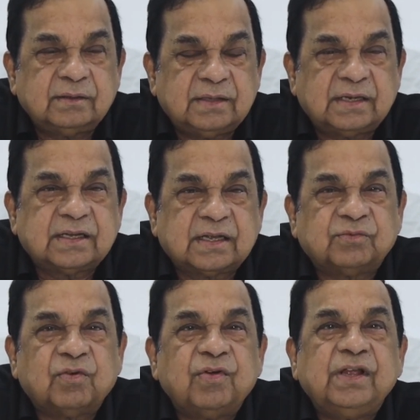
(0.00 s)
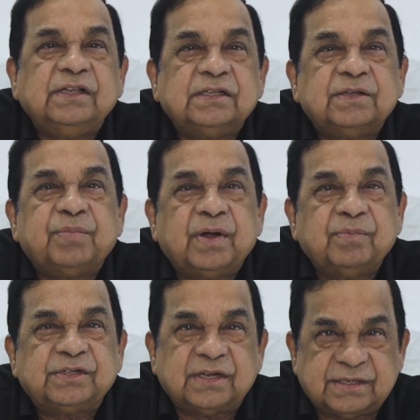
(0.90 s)
దర్శకత్వం వహించి చెప్పాడు
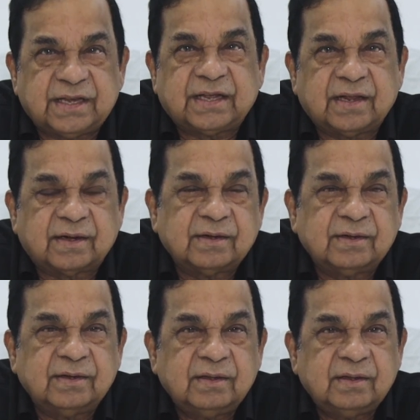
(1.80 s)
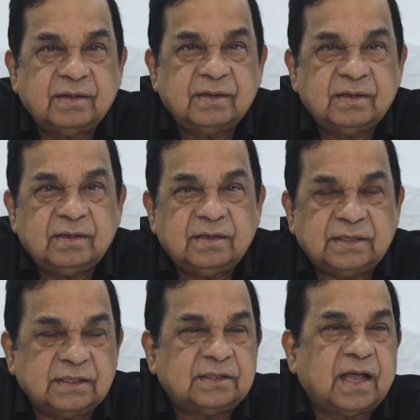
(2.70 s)
మిస్టర్ శేఖర్
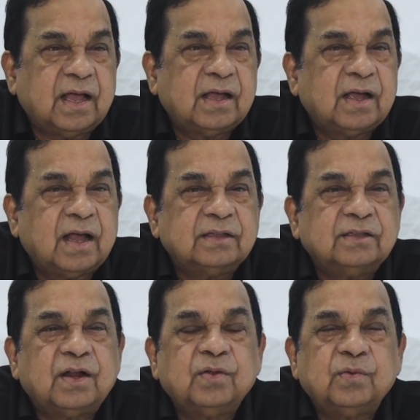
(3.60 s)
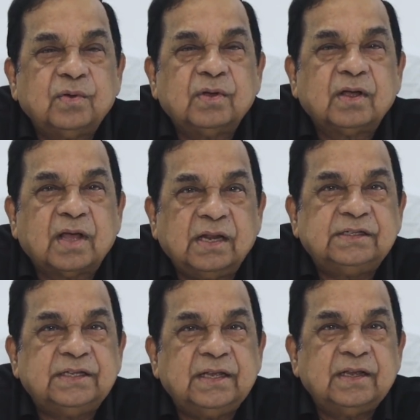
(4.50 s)
ఇదంతా అందరూ
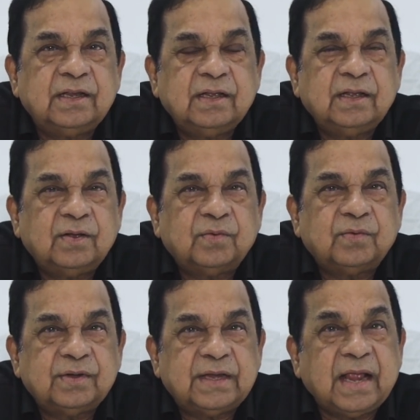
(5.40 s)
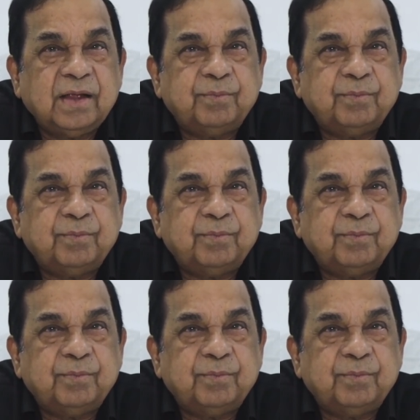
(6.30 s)
కలిసి యంగ్